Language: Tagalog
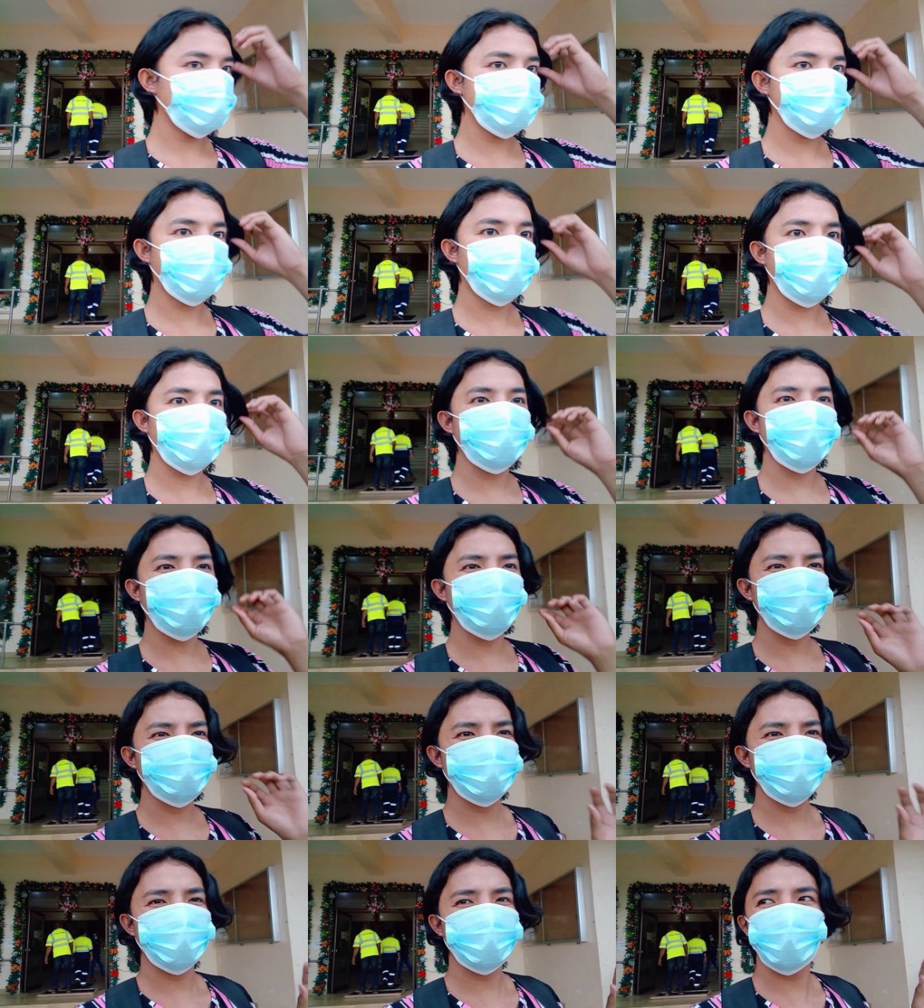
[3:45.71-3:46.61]
marami
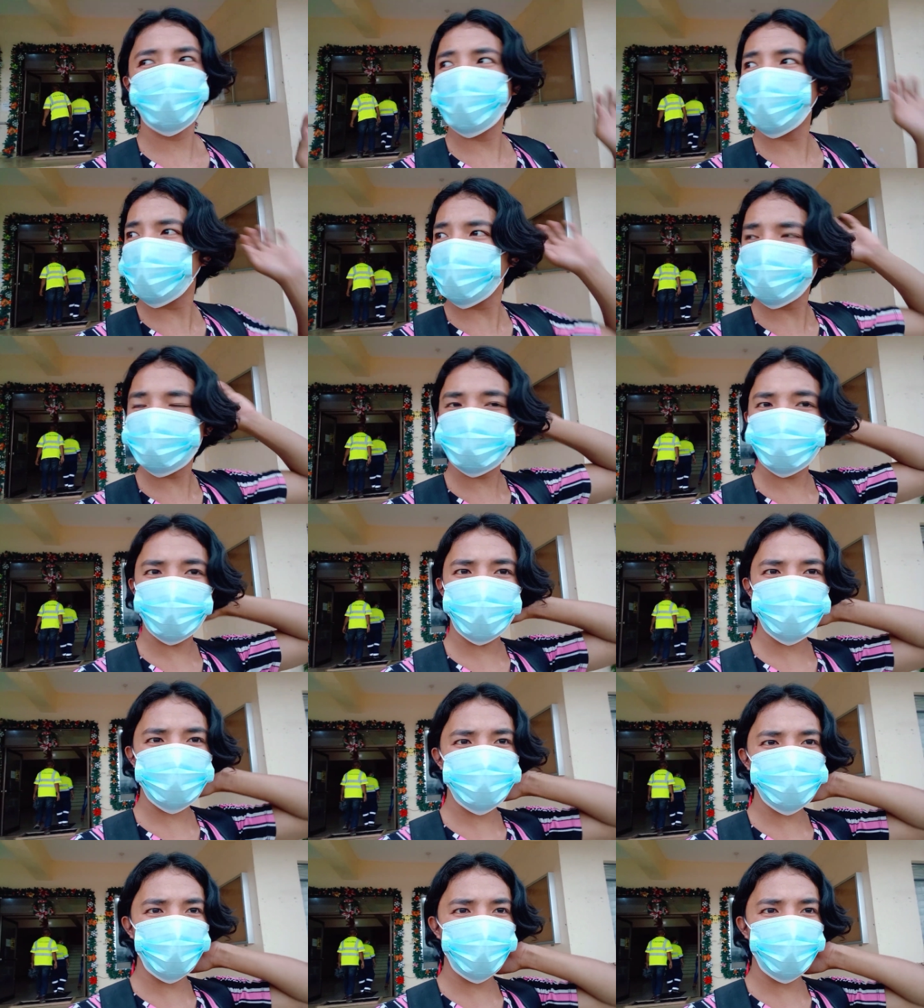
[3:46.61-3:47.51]
akong binayaran
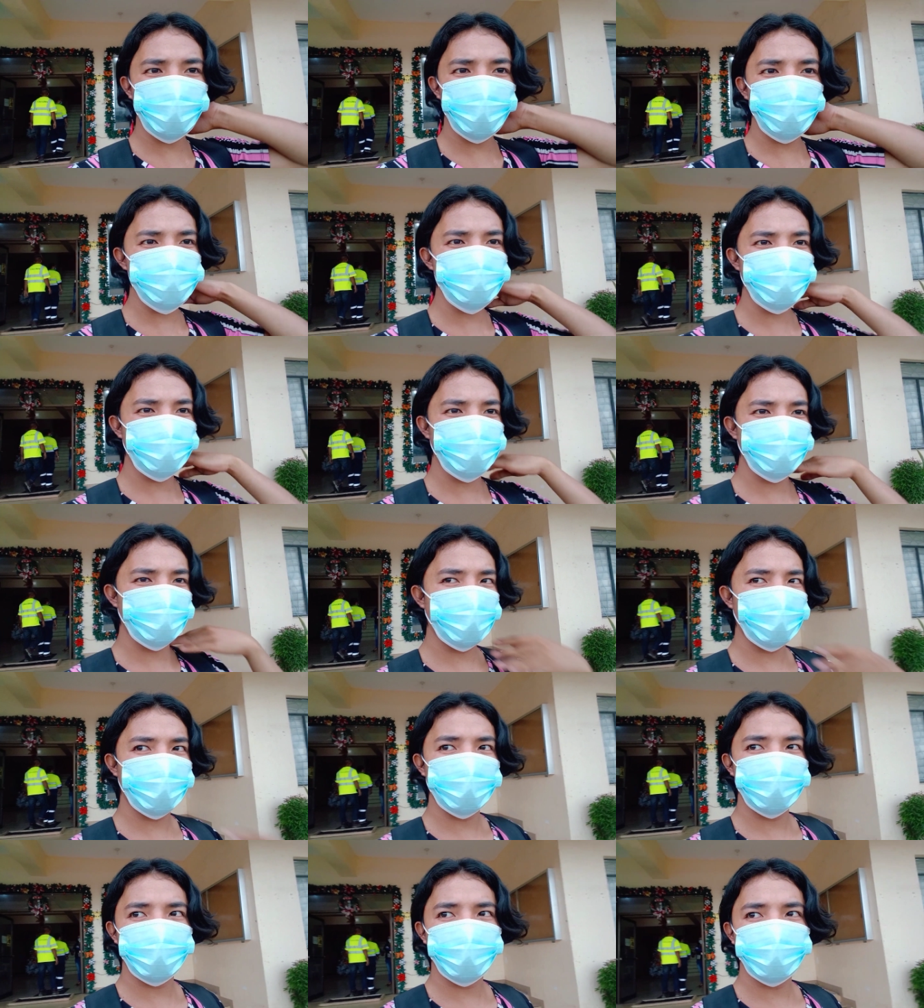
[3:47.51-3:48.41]
guys na yung
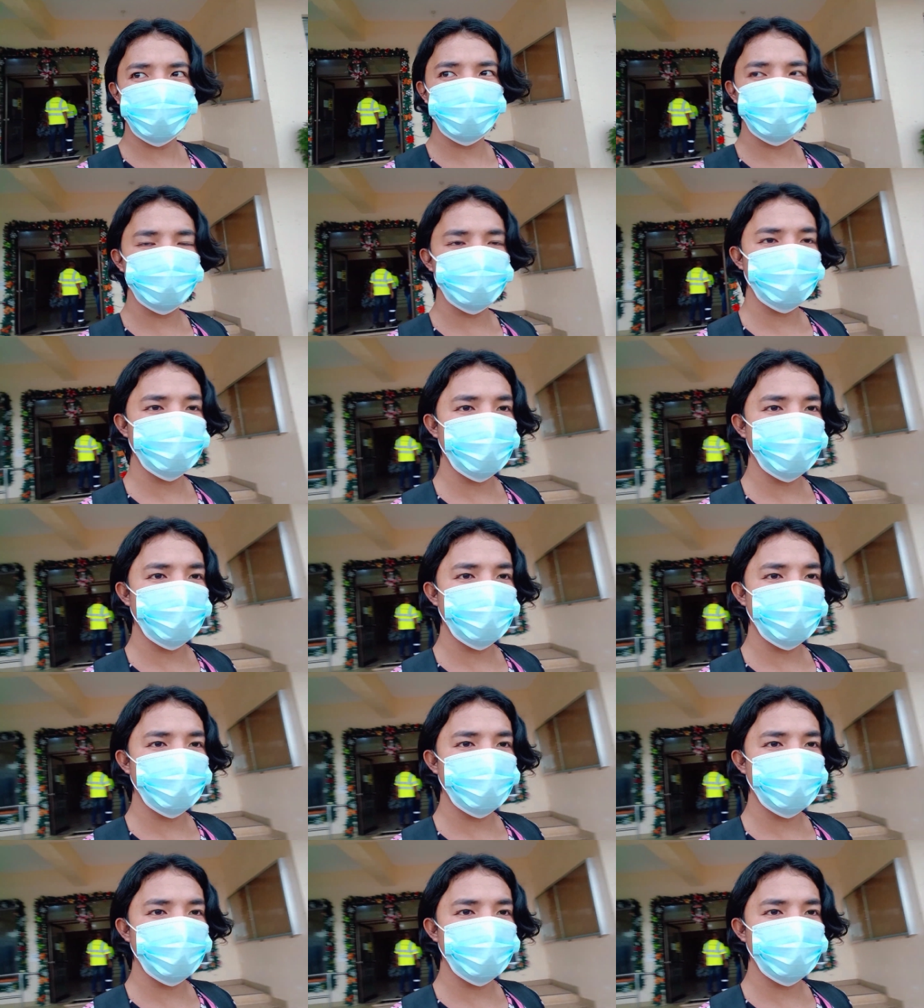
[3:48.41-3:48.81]
pera natin sa,